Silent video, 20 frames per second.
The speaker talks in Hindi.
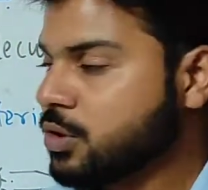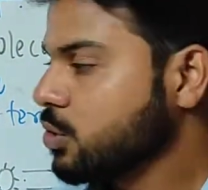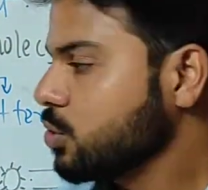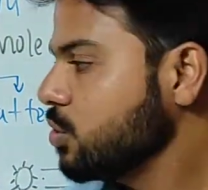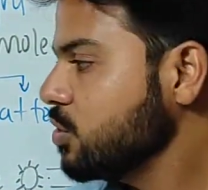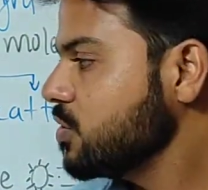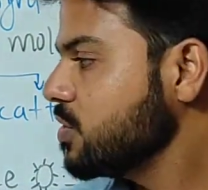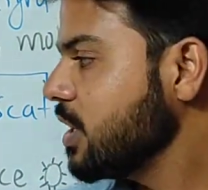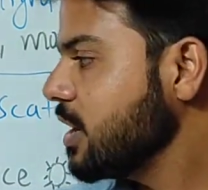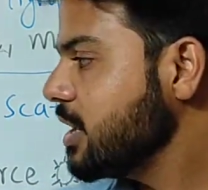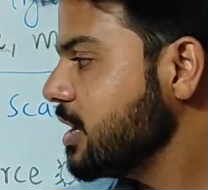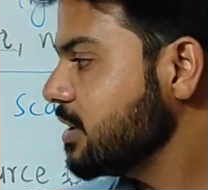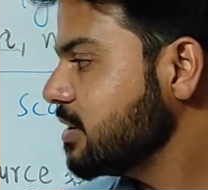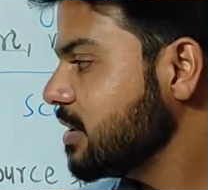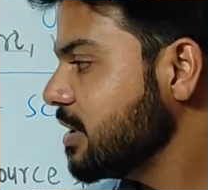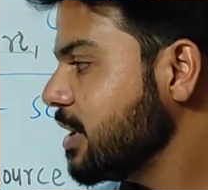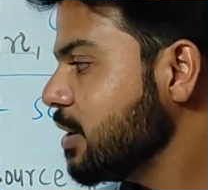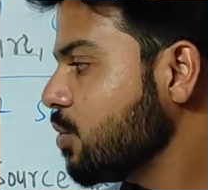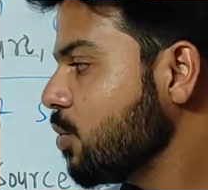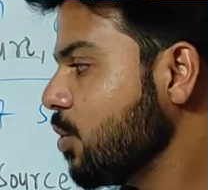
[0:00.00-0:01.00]
तो इस तरीके
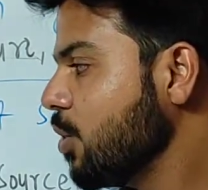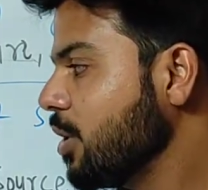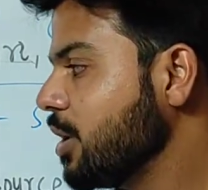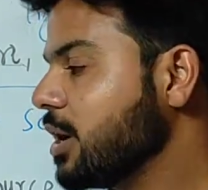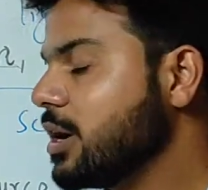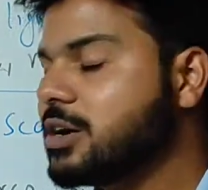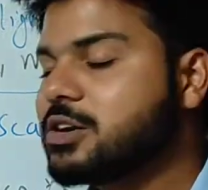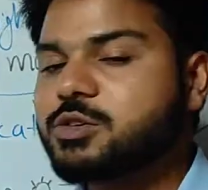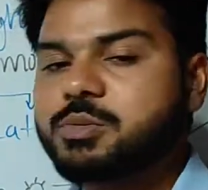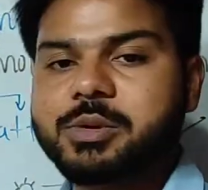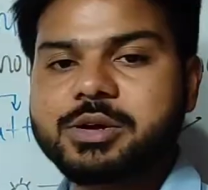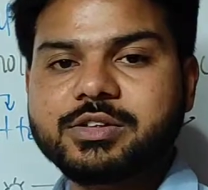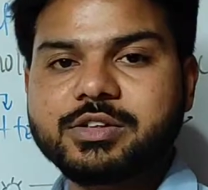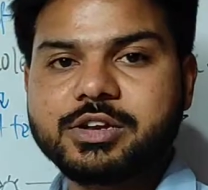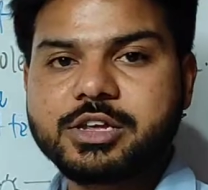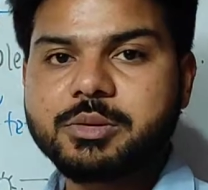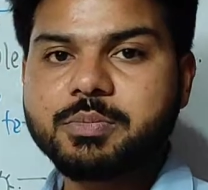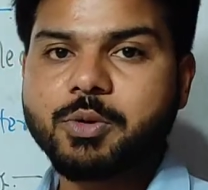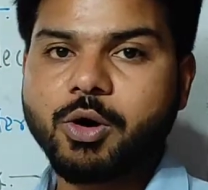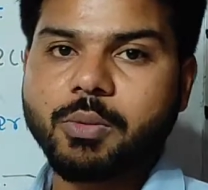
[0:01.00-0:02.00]
से ये कोलोइडल
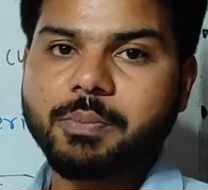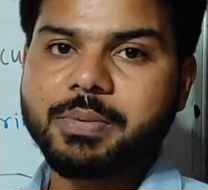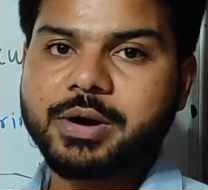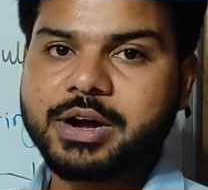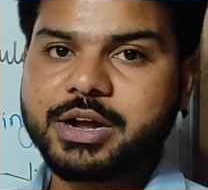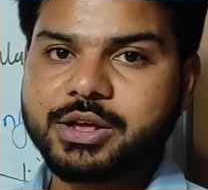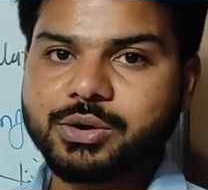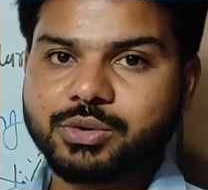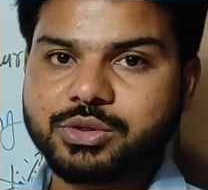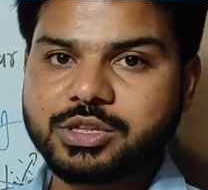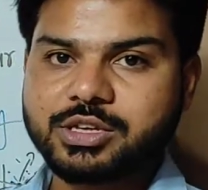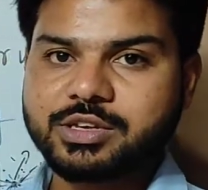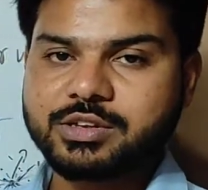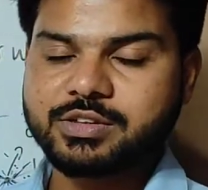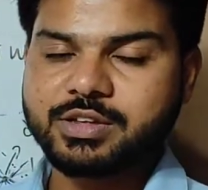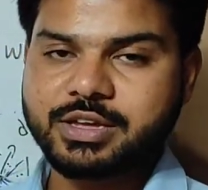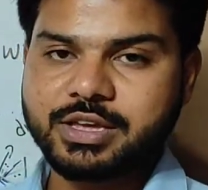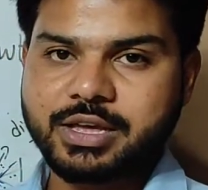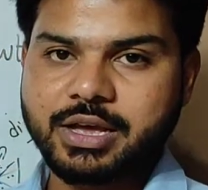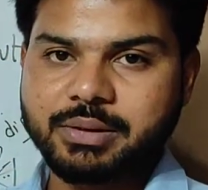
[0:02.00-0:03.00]
डिस्पर्जन की प्रॉपर्टी होती है
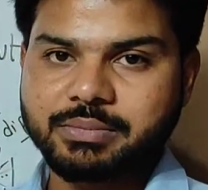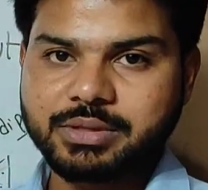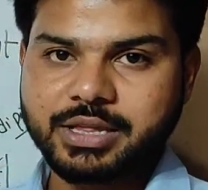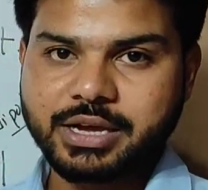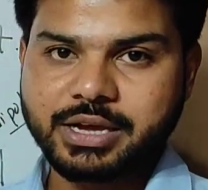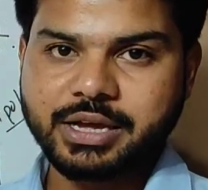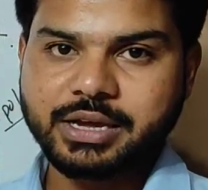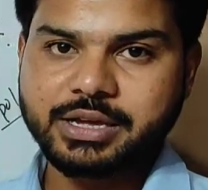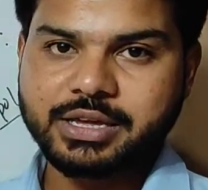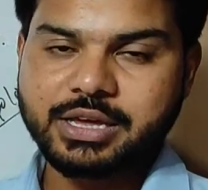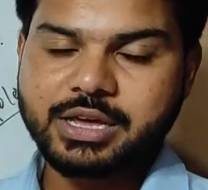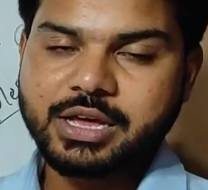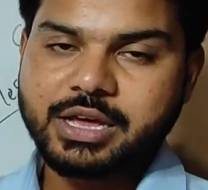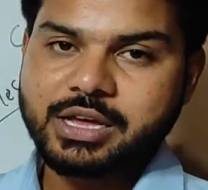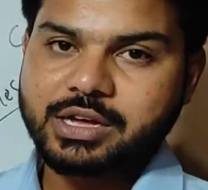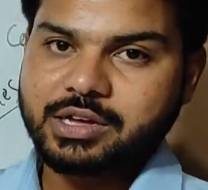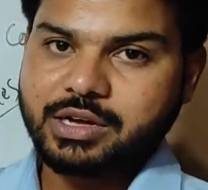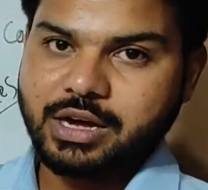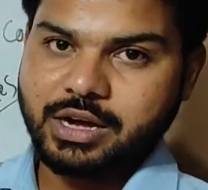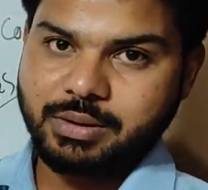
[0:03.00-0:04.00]
जैसे कि हम देखें कि
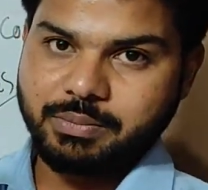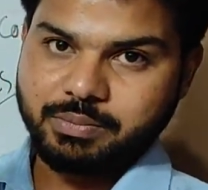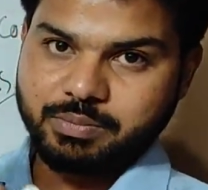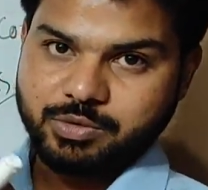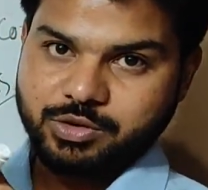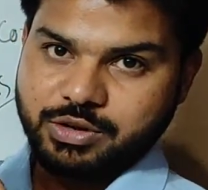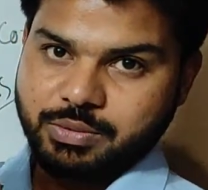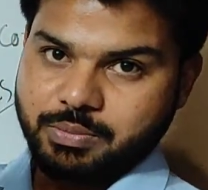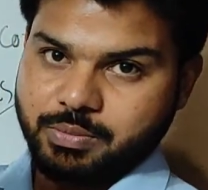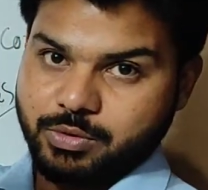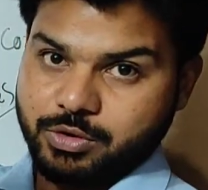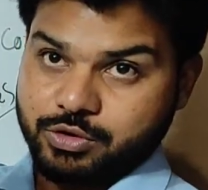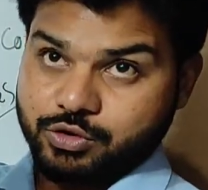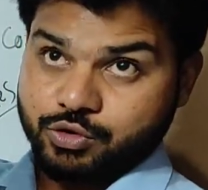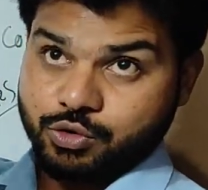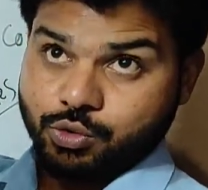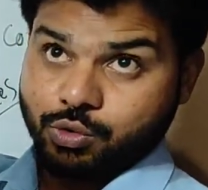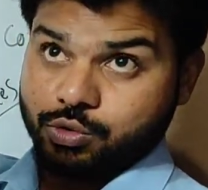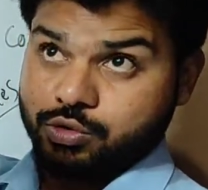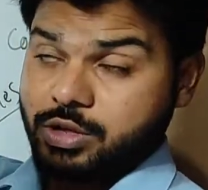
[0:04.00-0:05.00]
हम जब
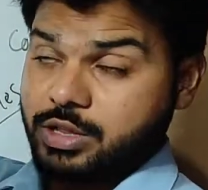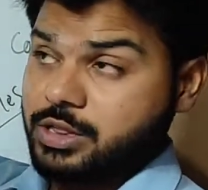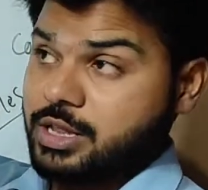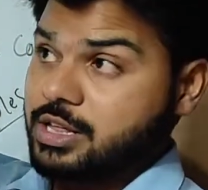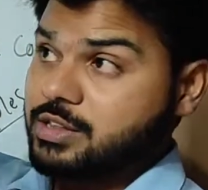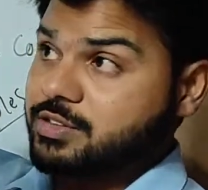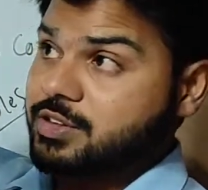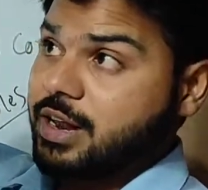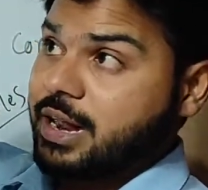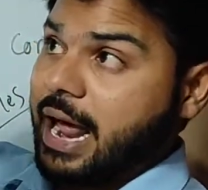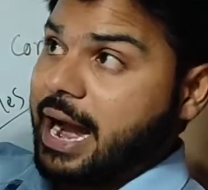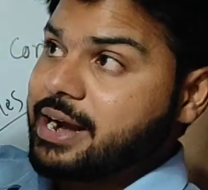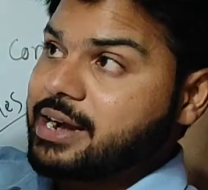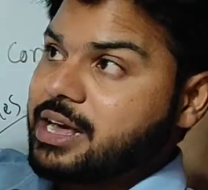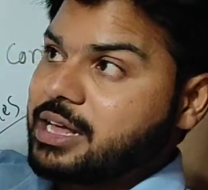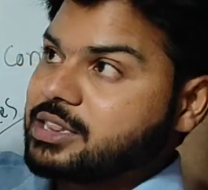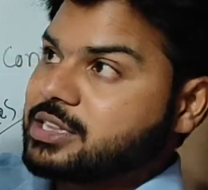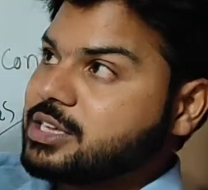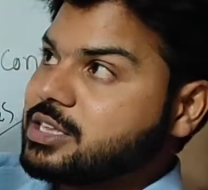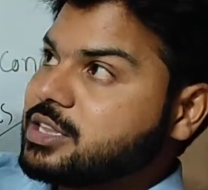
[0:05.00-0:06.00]
जो रोशनदान से लाइट
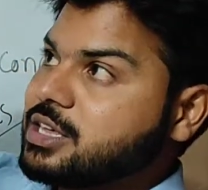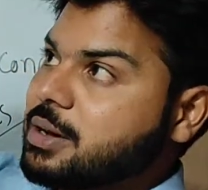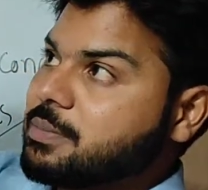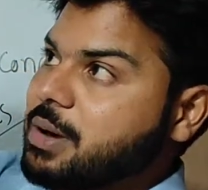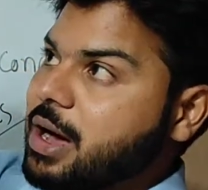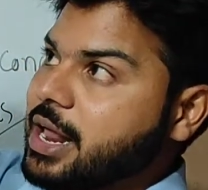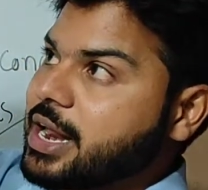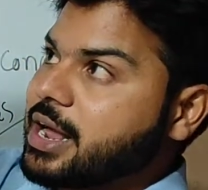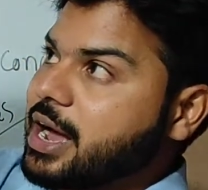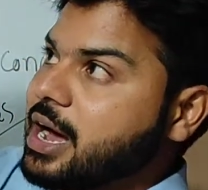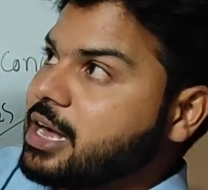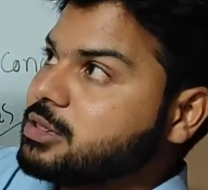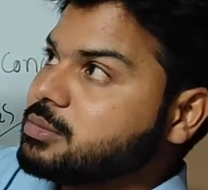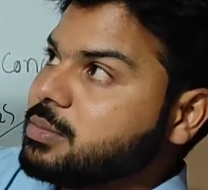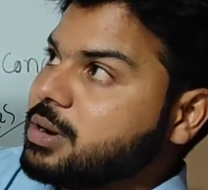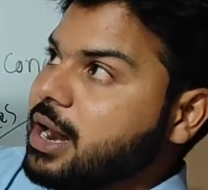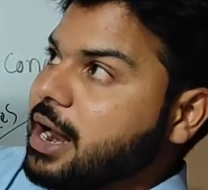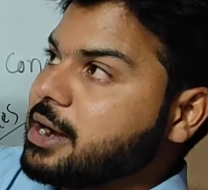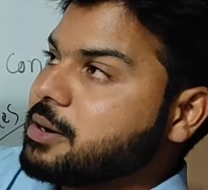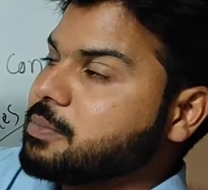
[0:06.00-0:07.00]
आती है यदि हमारे हाथ
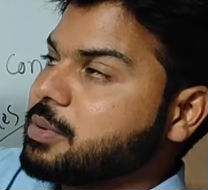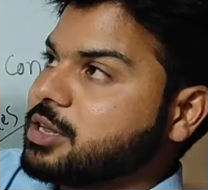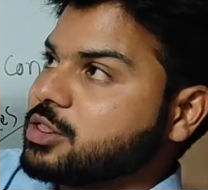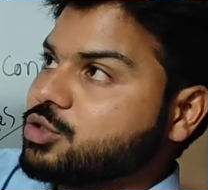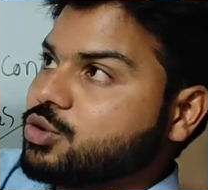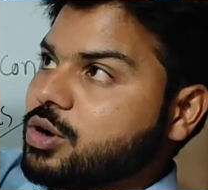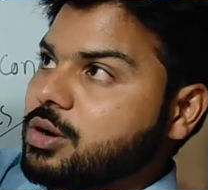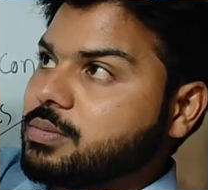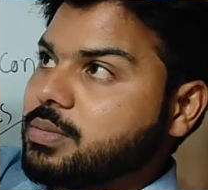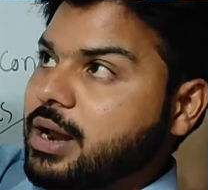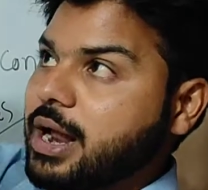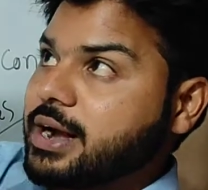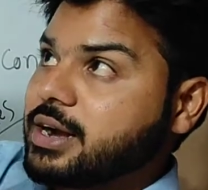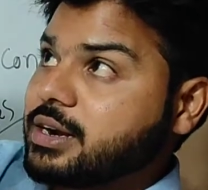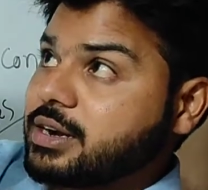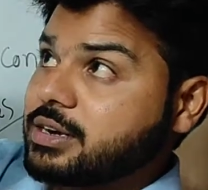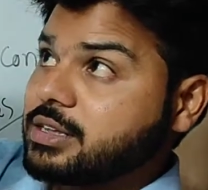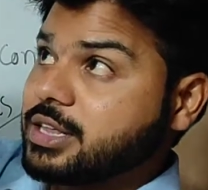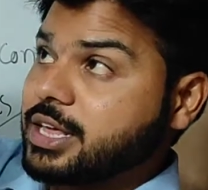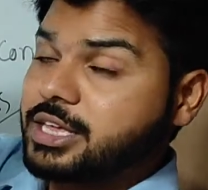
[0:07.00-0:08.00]
में लाइट पड़ती है और हम
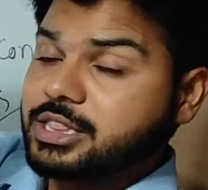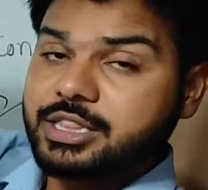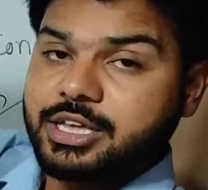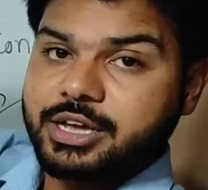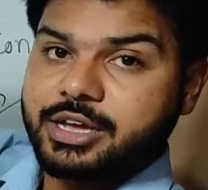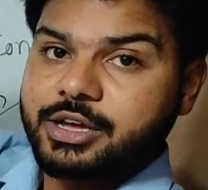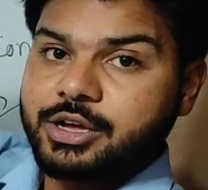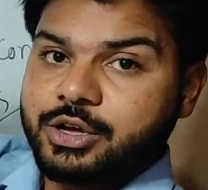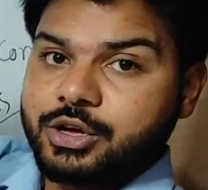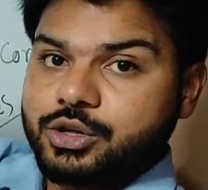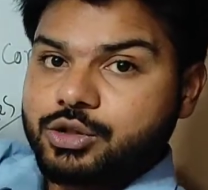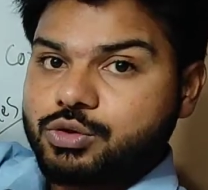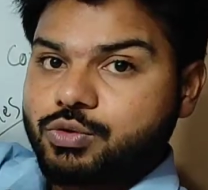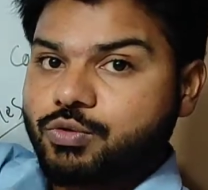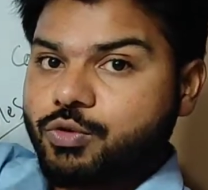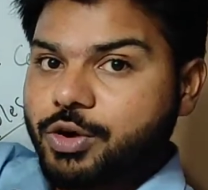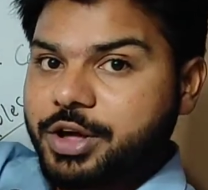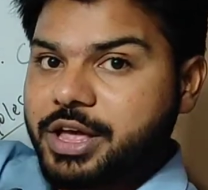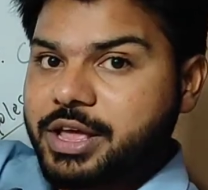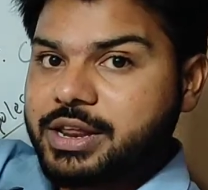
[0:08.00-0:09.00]
लाइट देखते हैं तो
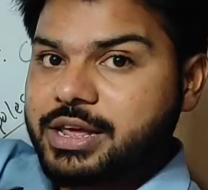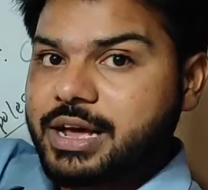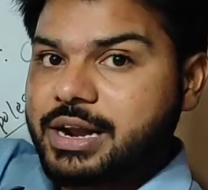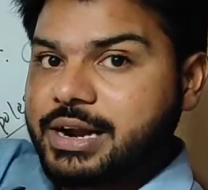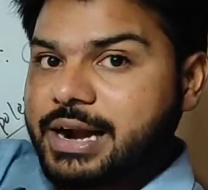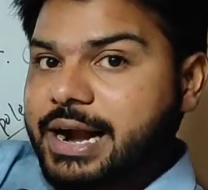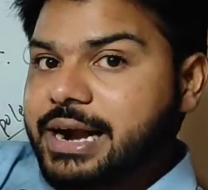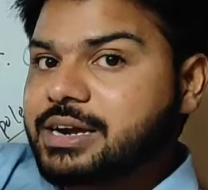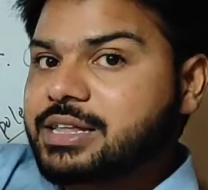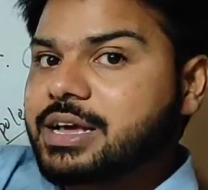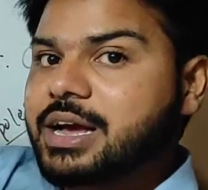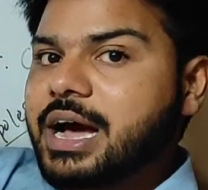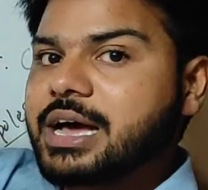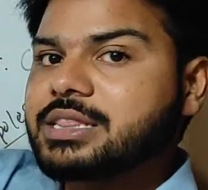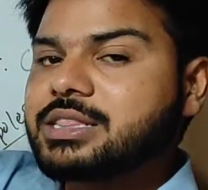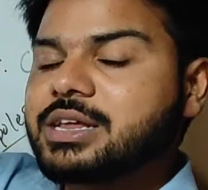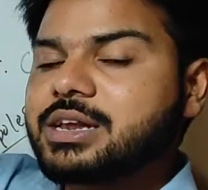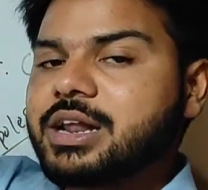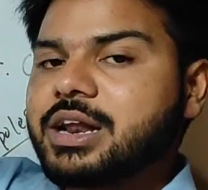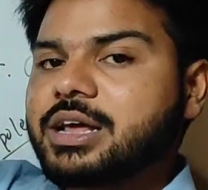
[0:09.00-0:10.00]
वो एरिया रेड दिखाई
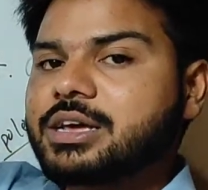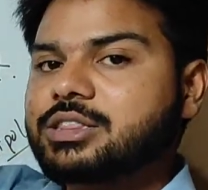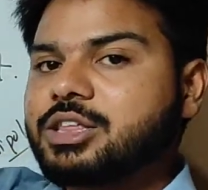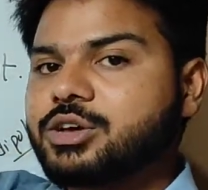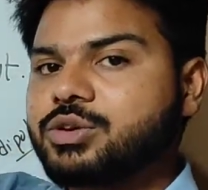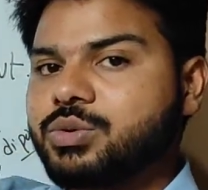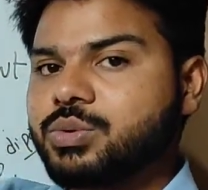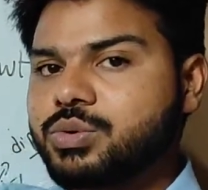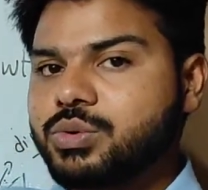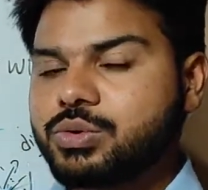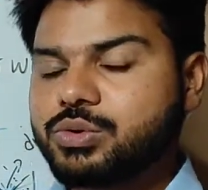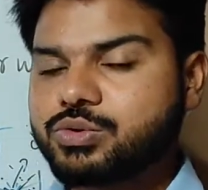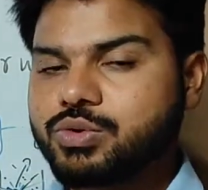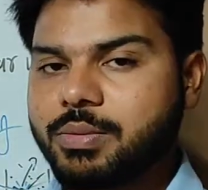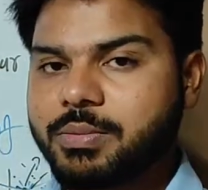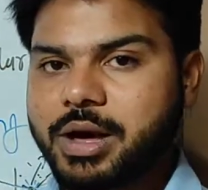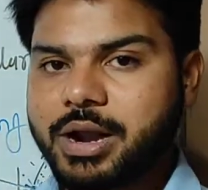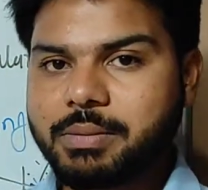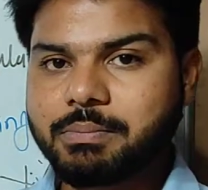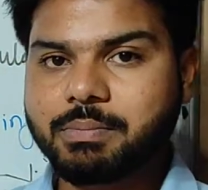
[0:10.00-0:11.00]
देने लगता है क्योंकि जो
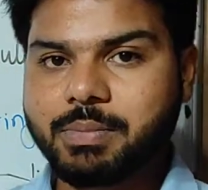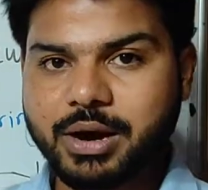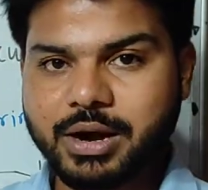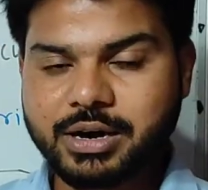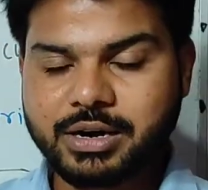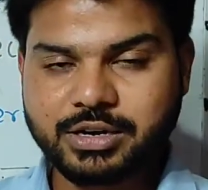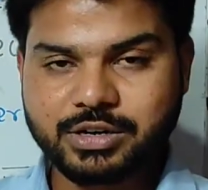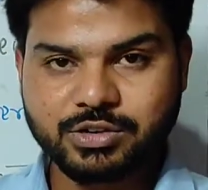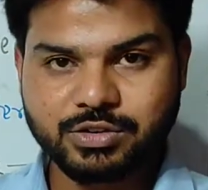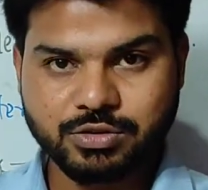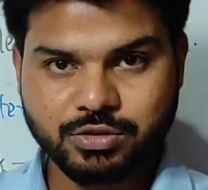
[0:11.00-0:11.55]
हमारा ब्लड